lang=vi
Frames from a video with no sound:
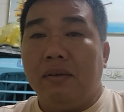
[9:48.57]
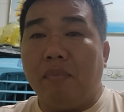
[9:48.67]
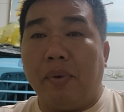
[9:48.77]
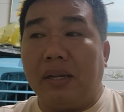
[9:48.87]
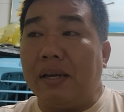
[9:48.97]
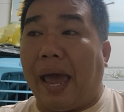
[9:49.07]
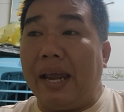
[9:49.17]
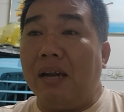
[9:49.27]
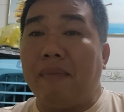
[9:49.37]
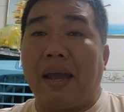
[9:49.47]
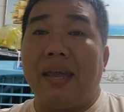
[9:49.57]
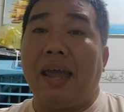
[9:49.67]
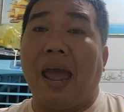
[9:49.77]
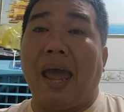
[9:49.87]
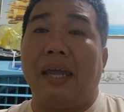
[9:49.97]
mà mình cứ đẩy lên ba ký
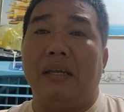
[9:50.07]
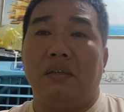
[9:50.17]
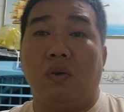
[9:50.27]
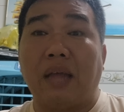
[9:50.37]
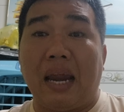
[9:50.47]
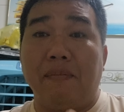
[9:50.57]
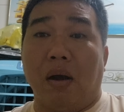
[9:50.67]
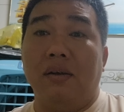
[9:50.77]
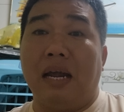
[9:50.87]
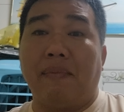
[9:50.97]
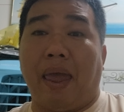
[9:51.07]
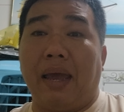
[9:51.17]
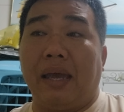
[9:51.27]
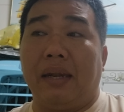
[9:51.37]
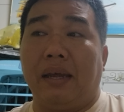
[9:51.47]
hai vô tay nó bự ra
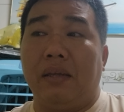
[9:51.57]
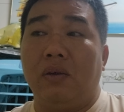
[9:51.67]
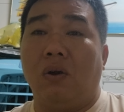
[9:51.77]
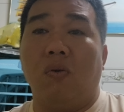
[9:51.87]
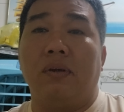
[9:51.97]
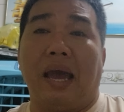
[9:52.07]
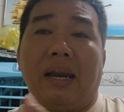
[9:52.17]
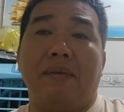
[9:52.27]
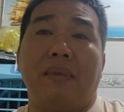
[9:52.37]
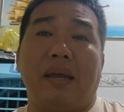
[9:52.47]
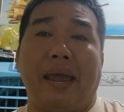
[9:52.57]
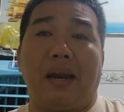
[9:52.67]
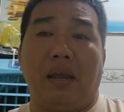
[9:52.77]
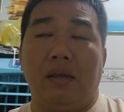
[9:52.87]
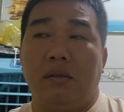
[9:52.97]
bè gây nè chứ còn con gà anh em đá
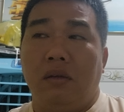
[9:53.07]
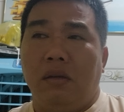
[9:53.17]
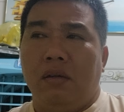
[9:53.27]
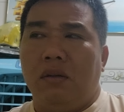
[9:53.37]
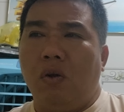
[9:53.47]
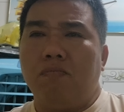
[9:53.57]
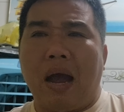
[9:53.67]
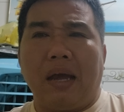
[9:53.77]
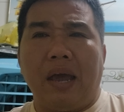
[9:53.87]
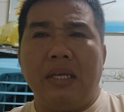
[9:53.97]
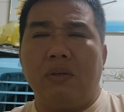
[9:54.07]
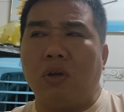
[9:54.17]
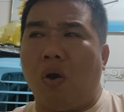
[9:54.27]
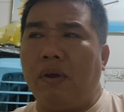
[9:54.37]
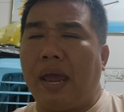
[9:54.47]
khác liền lúc ba ký cho
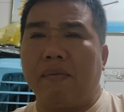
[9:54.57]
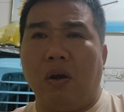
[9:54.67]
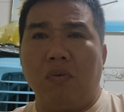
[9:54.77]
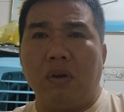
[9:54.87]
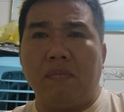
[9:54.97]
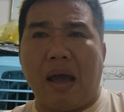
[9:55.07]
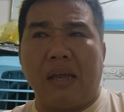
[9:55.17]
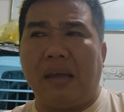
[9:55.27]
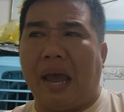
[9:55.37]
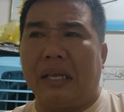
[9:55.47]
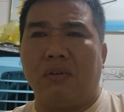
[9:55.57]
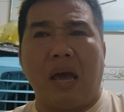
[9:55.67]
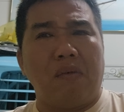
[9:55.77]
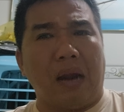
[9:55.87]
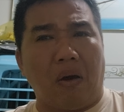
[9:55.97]
sổ khác mà lúc lên ba ký hai cho
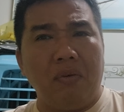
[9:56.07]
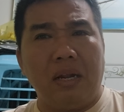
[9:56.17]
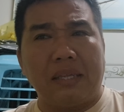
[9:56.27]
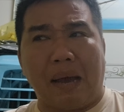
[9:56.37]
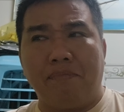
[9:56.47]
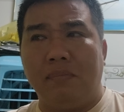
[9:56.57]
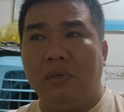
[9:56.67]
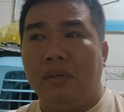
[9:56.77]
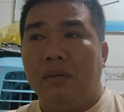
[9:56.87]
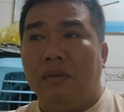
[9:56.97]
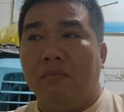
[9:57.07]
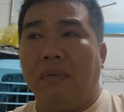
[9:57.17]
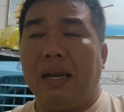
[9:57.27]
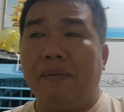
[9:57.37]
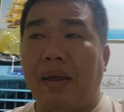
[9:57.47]
đá không nổi nó chậm
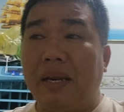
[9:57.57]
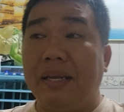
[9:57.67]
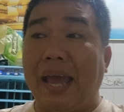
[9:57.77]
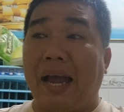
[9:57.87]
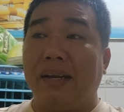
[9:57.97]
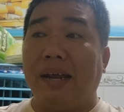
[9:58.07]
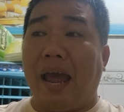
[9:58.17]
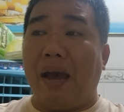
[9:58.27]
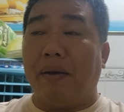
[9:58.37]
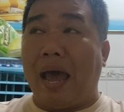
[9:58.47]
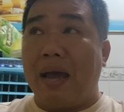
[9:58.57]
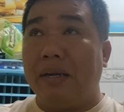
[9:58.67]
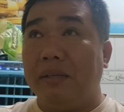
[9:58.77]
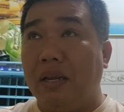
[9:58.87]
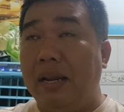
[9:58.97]
bởi em thấy đi căng gà đá
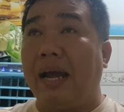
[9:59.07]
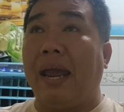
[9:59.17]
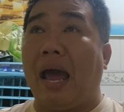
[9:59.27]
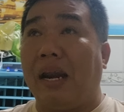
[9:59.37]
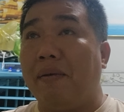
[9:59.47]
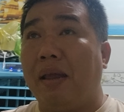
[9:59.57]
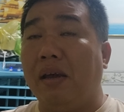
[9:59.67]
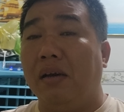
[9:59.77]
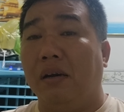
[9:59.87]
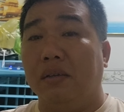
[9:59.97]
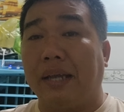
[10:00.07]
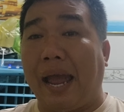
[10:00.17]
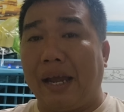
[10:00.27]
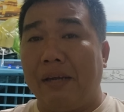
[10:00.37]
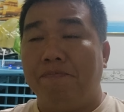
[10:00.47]
đi đá gà nên thấy hồn
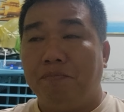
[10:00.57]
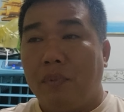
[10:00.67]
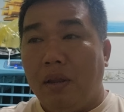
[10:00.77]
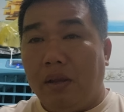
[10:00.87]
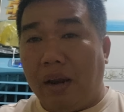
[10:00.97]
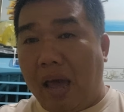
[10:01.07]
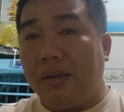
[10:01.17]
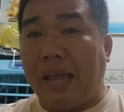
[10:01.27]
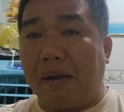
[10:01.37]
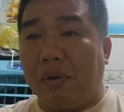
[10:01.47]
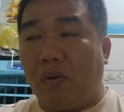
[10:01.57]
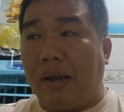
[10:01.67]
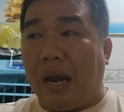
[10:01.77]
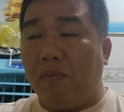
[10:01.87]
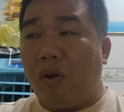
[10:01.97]
căng á để em căng mà con
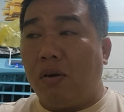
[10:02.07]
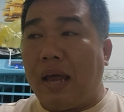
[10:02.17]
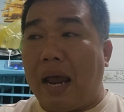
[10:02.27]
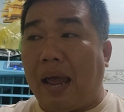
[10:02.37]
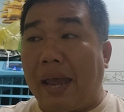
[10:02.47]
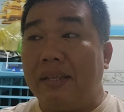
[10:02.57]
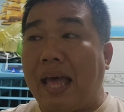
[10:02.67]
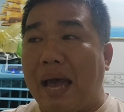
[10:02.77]
gà lúc đó nó đá là hai ký